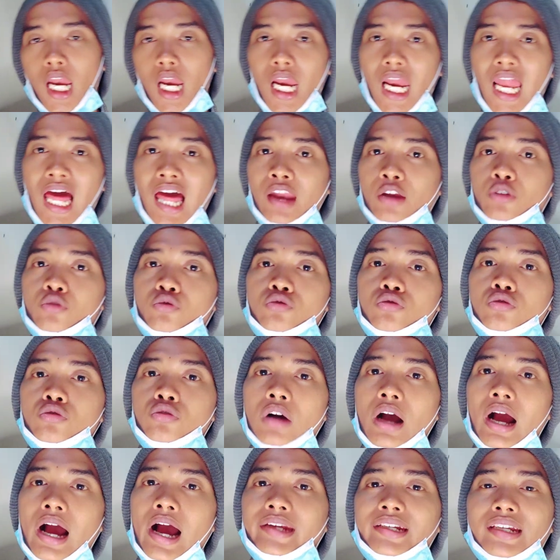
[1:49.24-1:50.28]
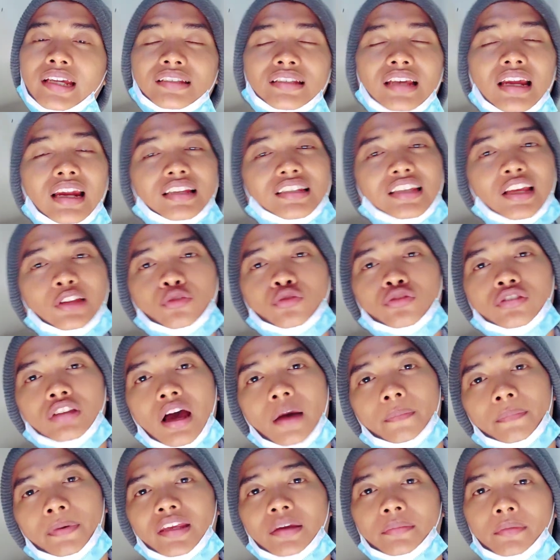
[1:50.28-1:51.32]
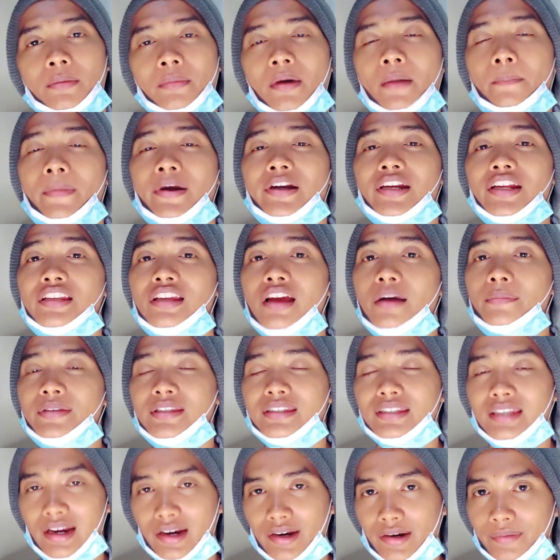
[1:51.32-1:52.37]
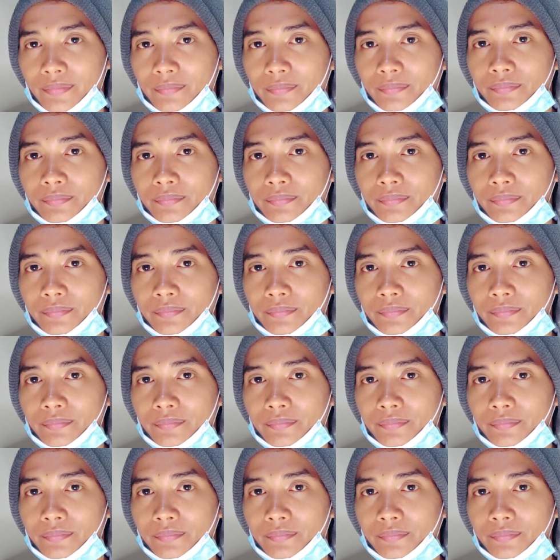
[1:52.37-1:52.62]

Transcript: Lalu ada salah satu sahabat yang memang badannya besar.